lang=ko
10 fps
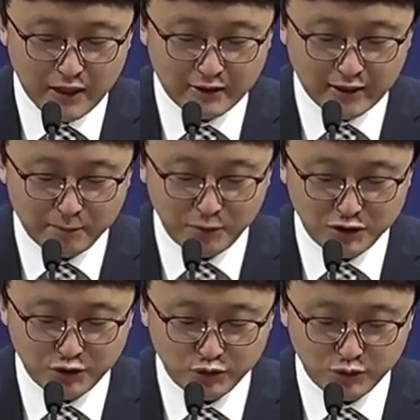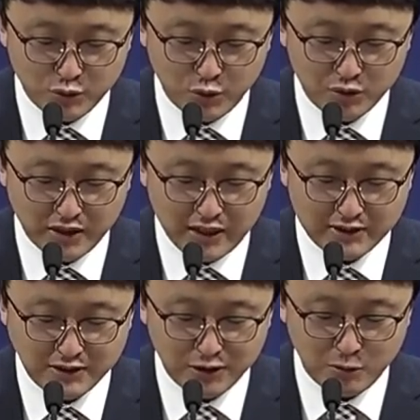남편이 죽은 후로 네가
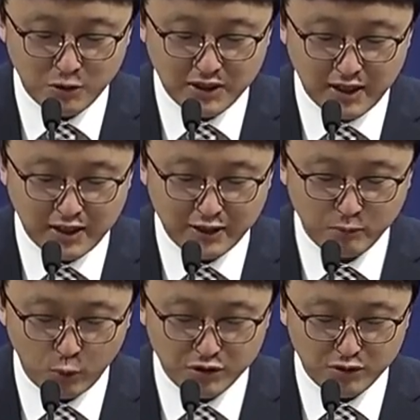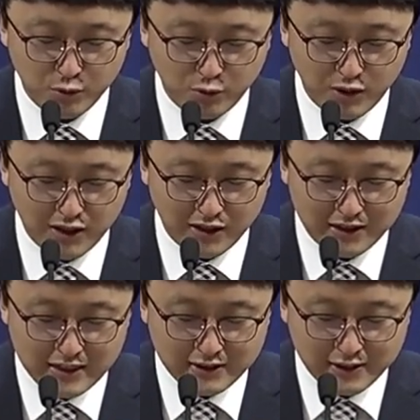시어머니에게 행한 모든 것과
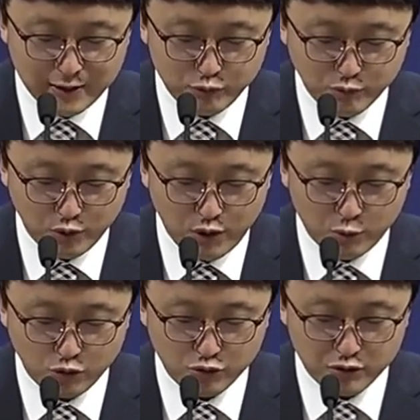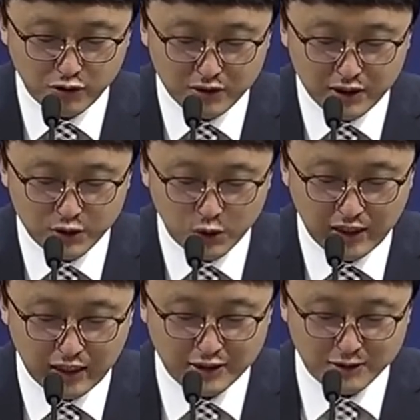내 부모와 고국을 떠나 전에
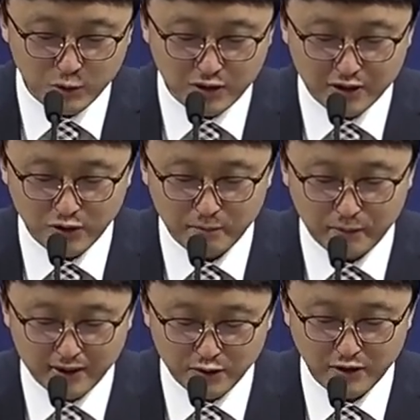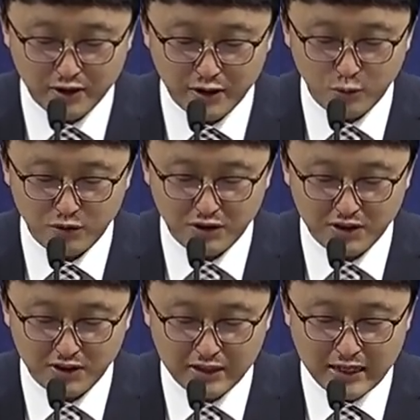알지 못하던 백성에게로 온
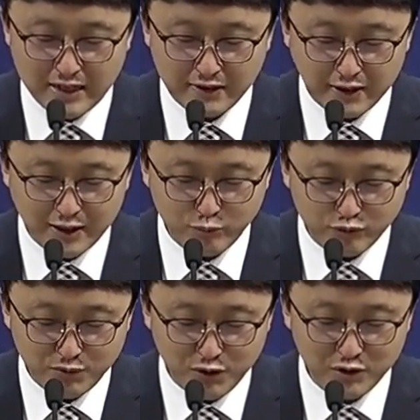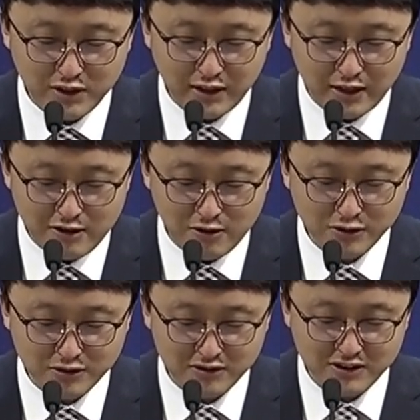일이 내게 분명히
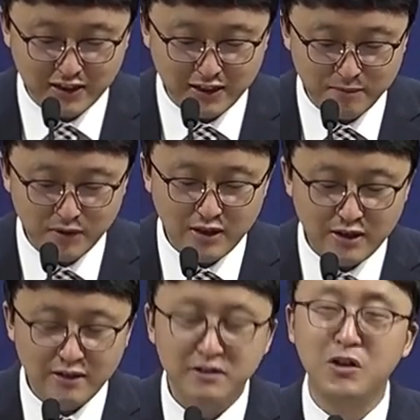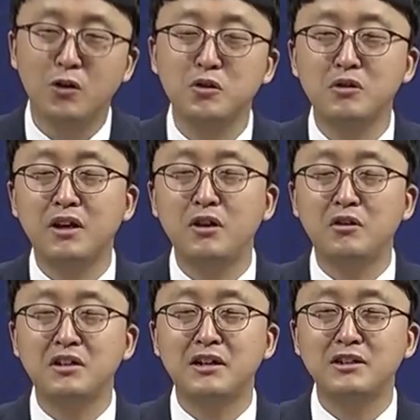알려졌느니라. 네가 어떻게
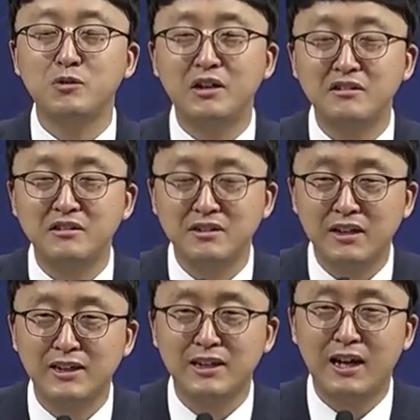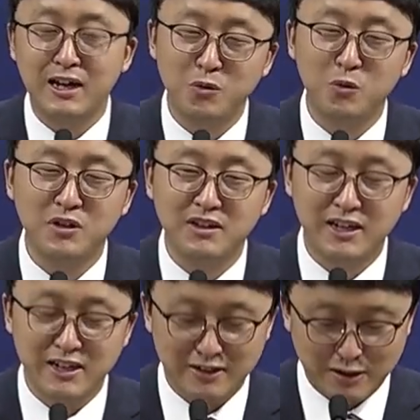여기까지 왔는지 내가 다 알고
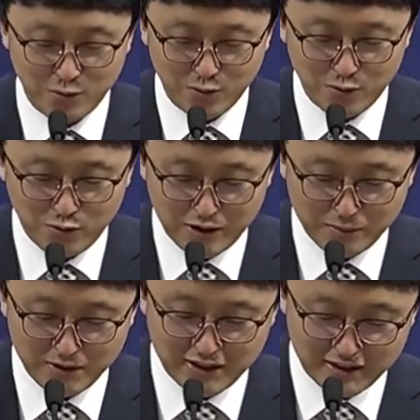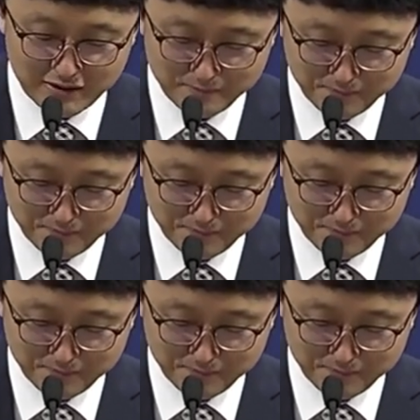있다라고 합니다.